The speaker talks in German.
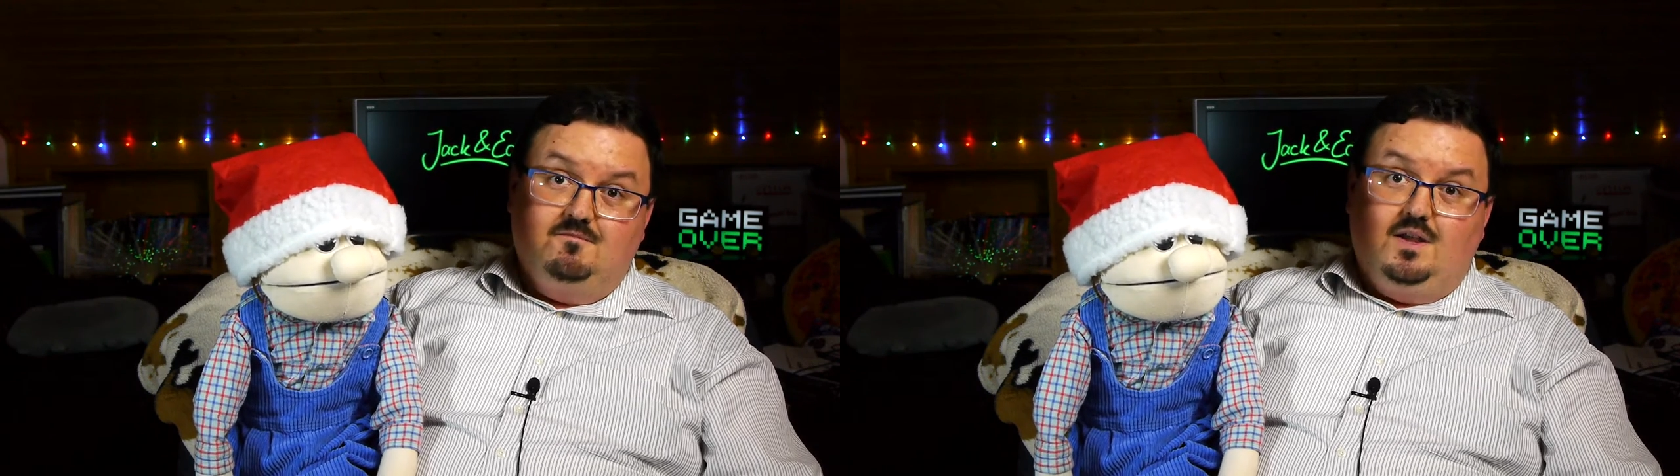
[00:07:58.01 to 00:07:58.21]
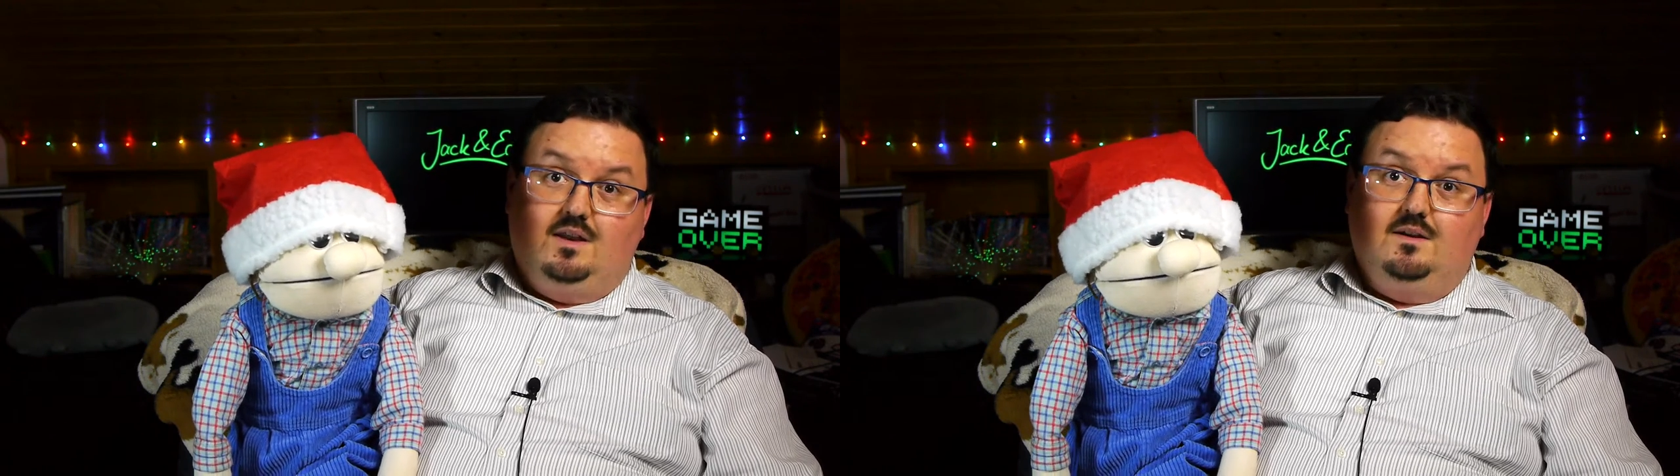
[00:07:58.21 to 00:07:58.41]

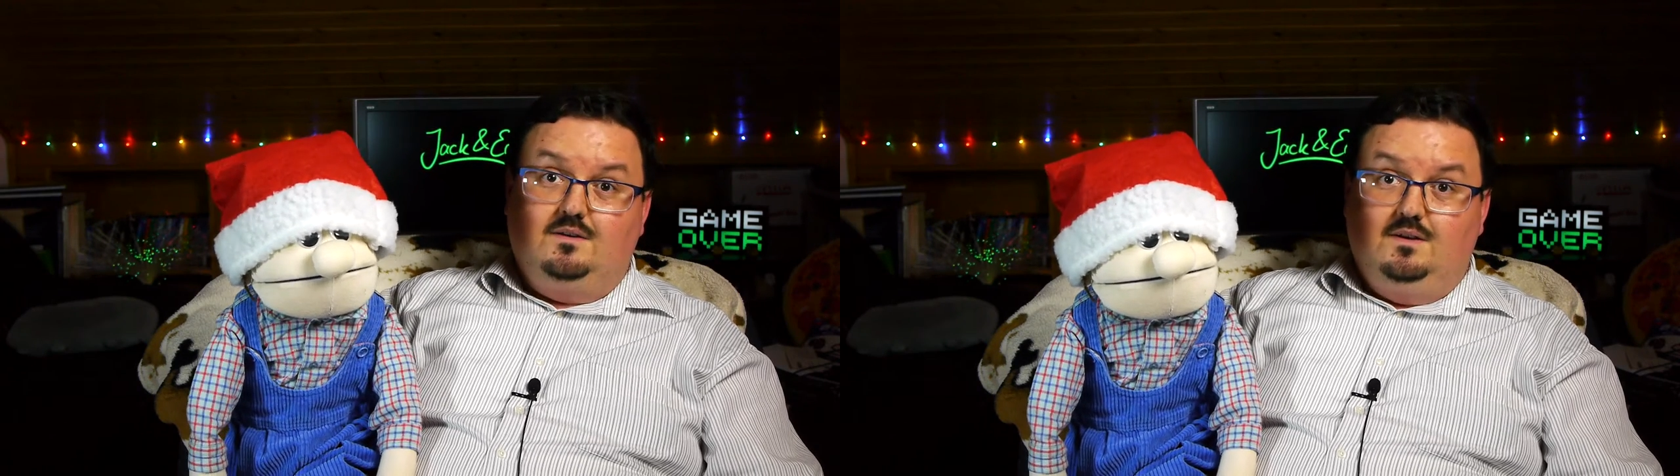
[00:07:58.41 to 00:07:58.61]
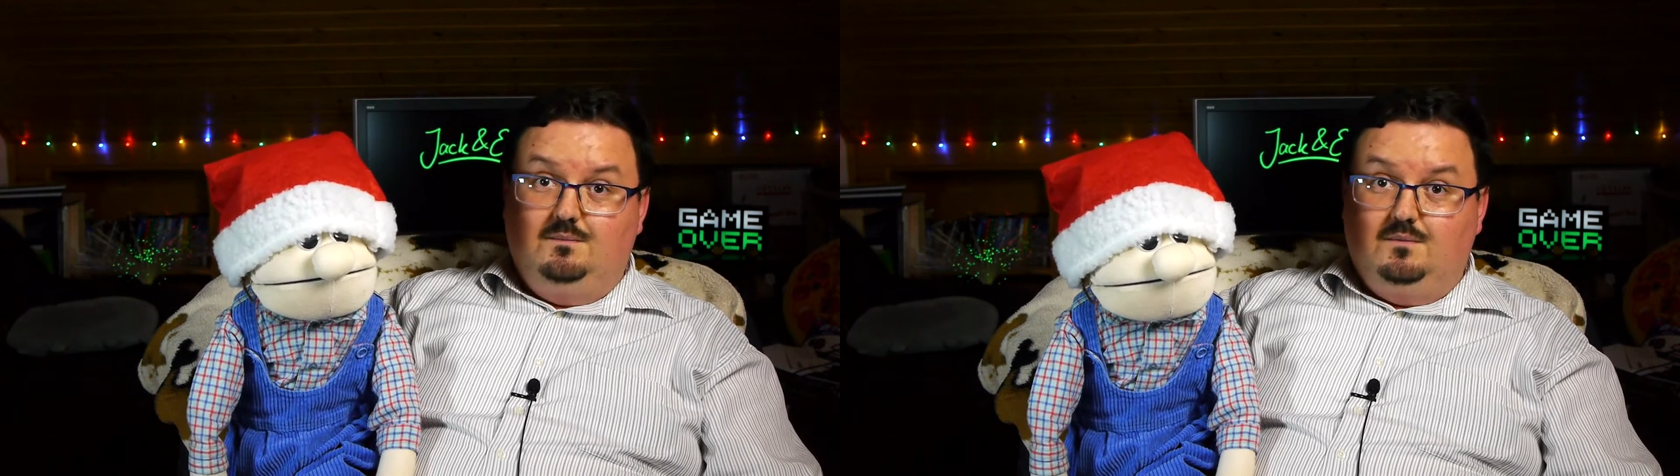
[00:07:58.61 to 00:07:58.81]
Dann hat
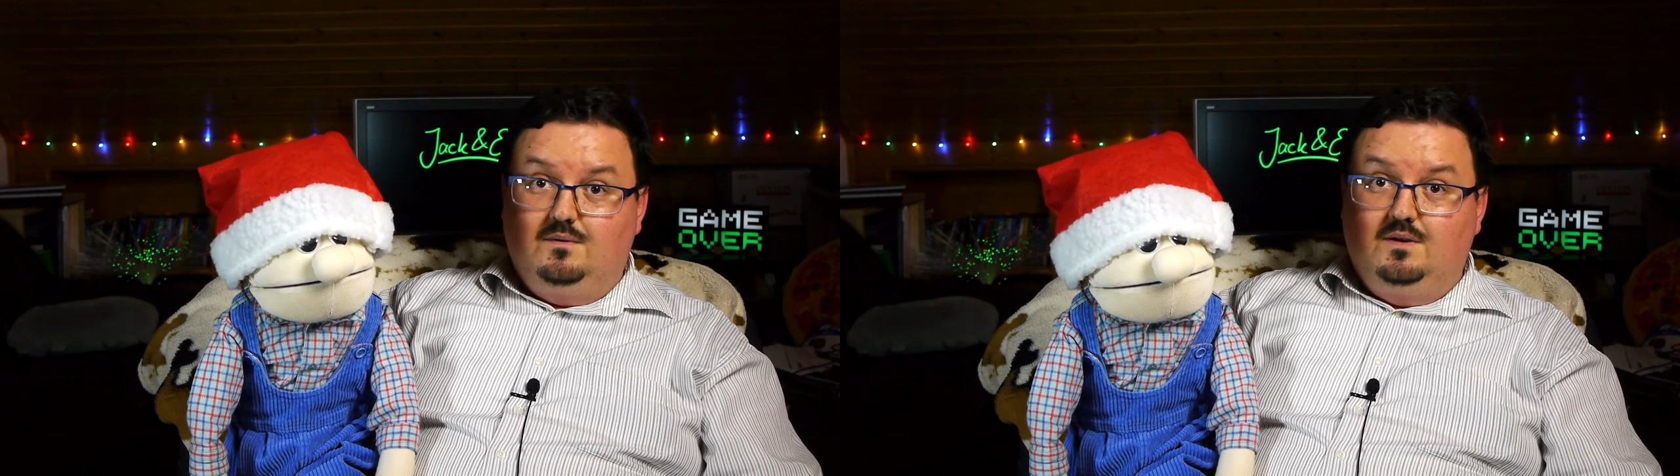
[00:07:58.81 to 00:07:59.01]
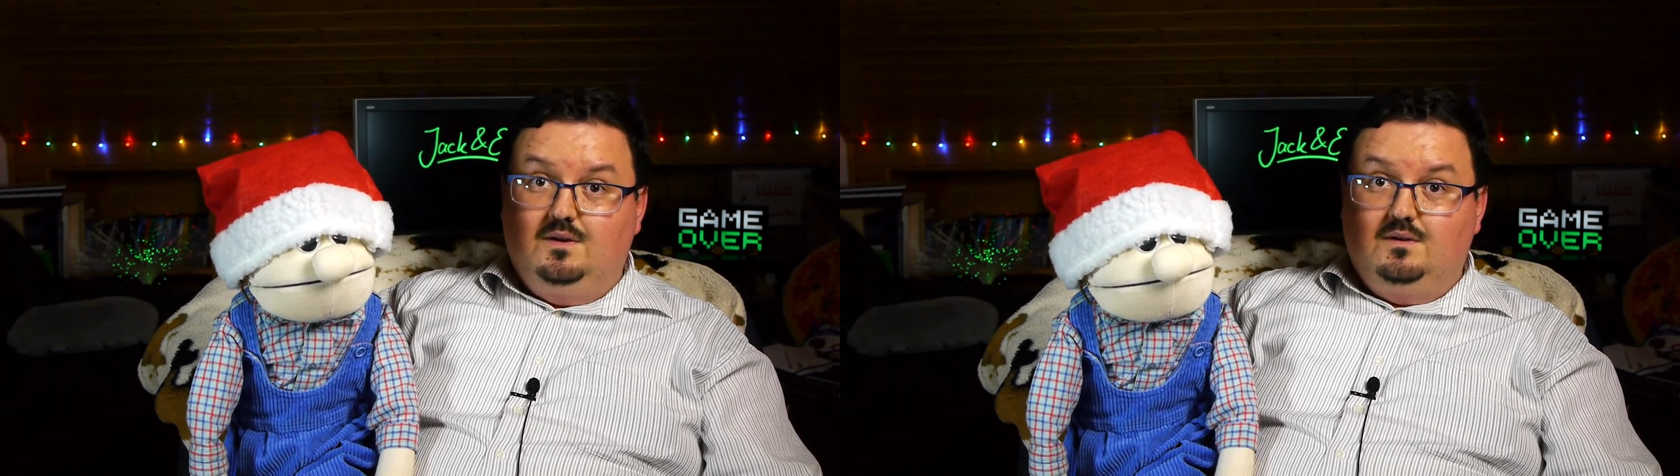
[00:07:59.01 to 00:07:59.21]
sie ihm
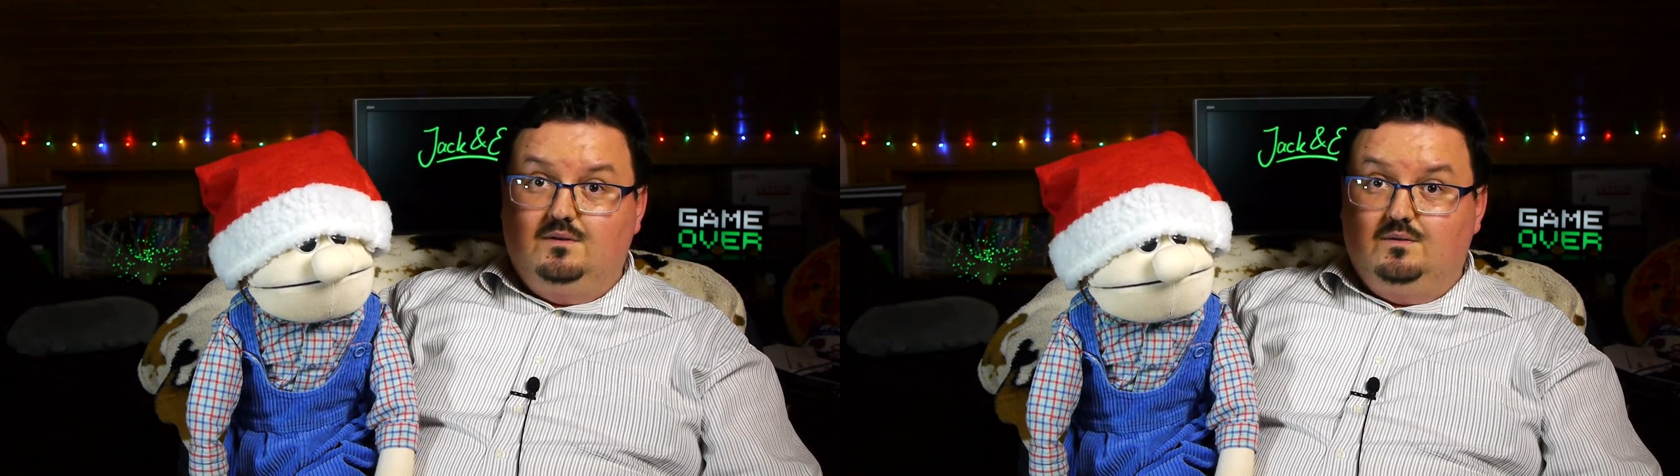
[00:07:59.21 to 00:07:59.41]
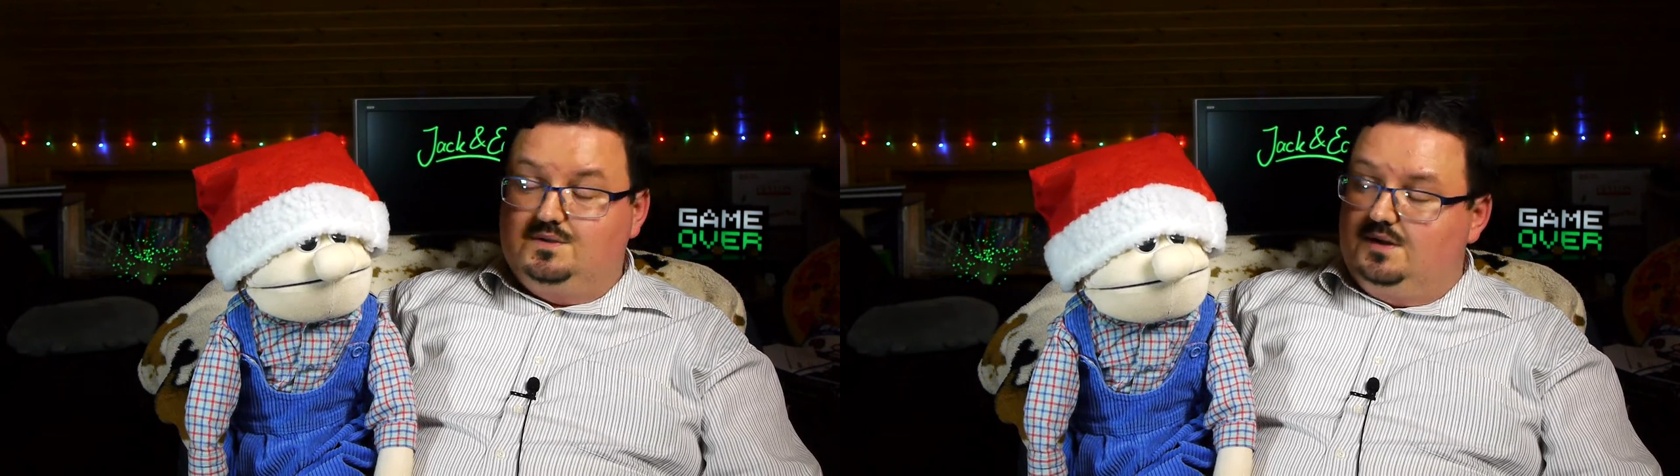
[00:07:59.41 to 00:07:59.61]

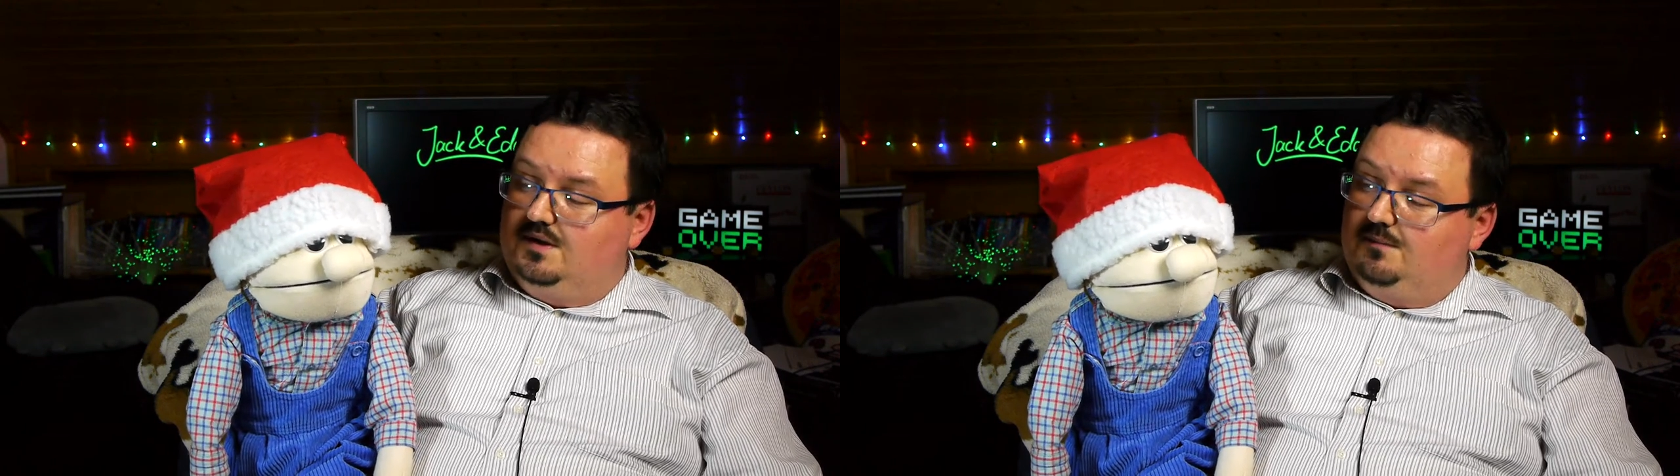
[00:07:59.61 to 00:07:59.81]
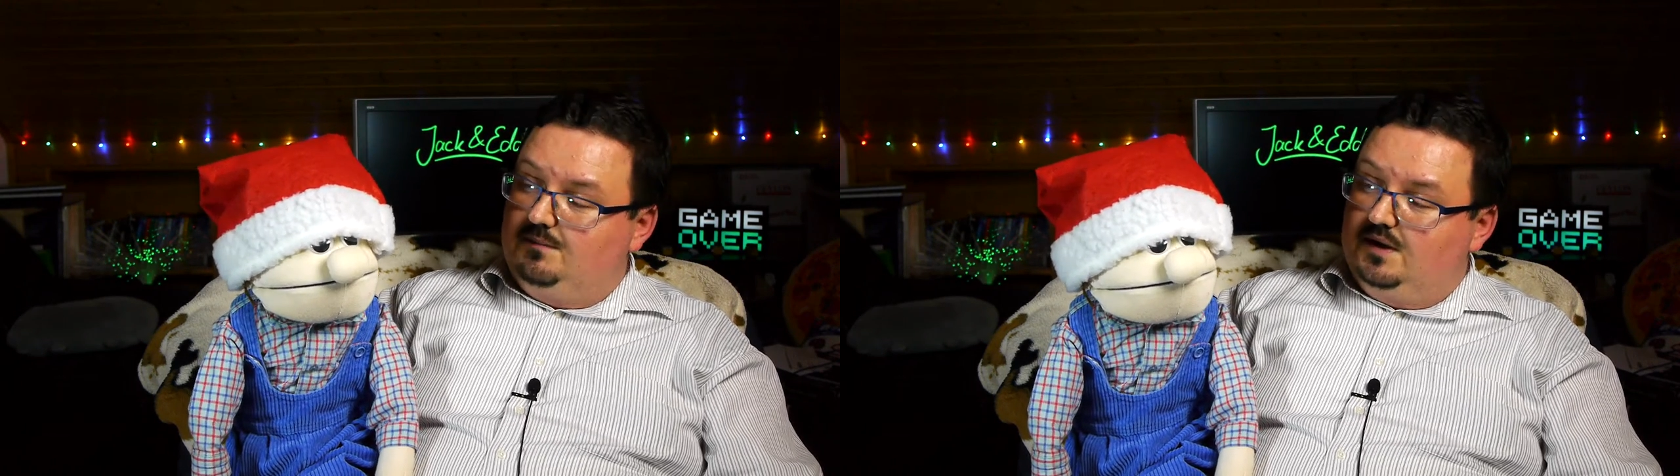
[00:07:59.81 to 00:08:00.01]
und seinen
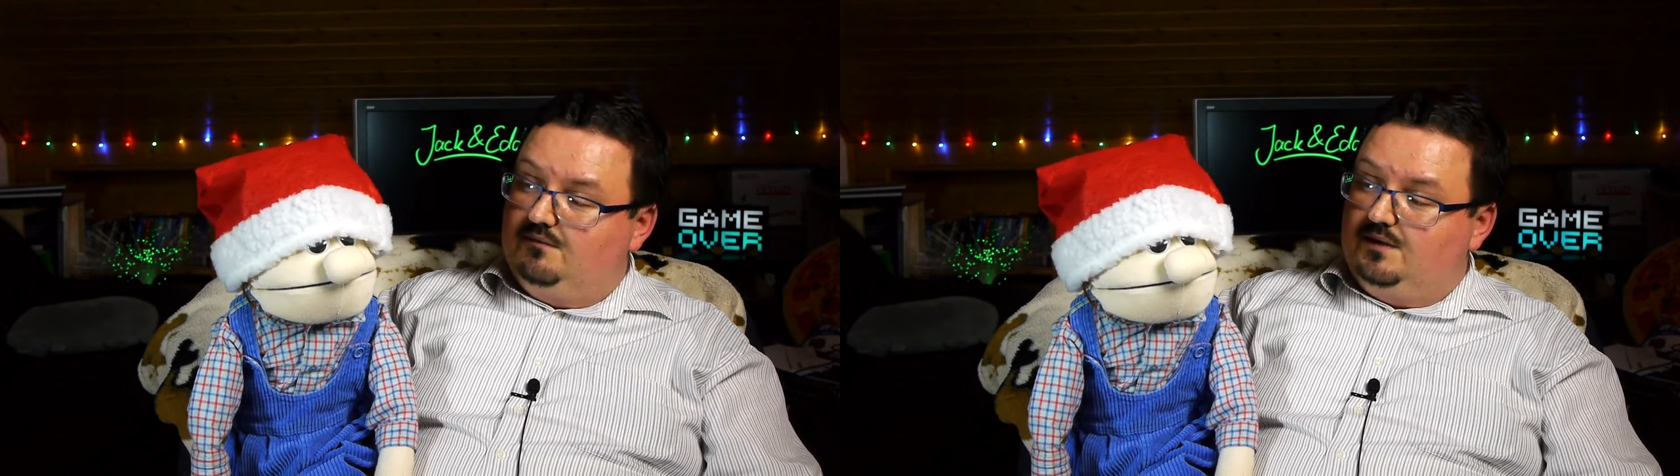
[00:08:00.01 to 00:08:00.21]
Kamelen